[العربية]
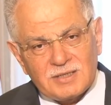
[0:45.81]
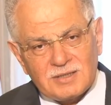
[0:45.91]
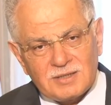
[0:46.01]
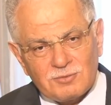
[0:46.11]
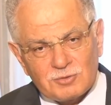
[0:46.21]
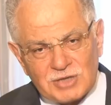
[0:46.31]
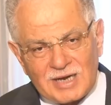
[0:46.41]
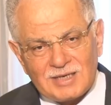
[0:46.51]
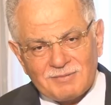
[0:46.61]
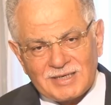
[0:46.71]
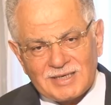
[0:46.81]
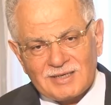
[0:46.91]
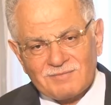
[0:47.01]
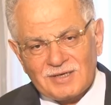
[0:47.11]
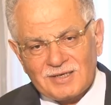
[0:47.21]
آه، وان شاء الله
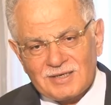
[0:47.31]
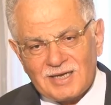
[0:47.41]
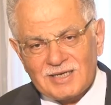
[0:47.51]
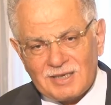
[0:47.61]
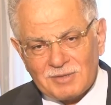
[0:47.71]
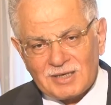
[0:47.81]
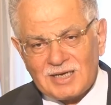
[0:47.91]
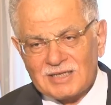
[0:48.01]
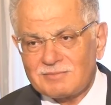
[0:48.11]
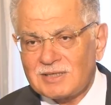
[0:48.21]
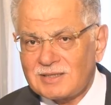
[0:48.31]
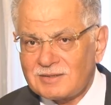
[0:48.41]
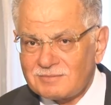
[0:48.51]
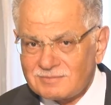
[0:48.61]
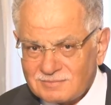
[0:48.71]
معناها في الايام
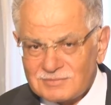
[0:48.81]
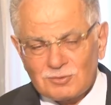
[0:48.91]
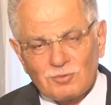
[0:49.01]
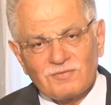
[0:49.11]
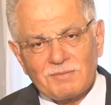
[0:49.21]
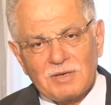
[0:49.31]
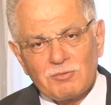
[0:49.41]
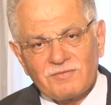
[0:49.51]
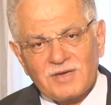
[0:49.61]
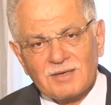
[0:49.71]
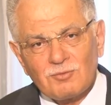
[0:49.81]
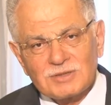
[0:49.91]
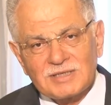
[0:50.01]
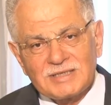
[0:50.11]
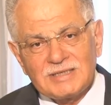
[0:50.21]
القادمه يكون فما وفاق
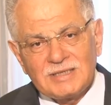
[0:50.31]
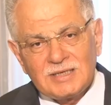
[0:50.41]
وطني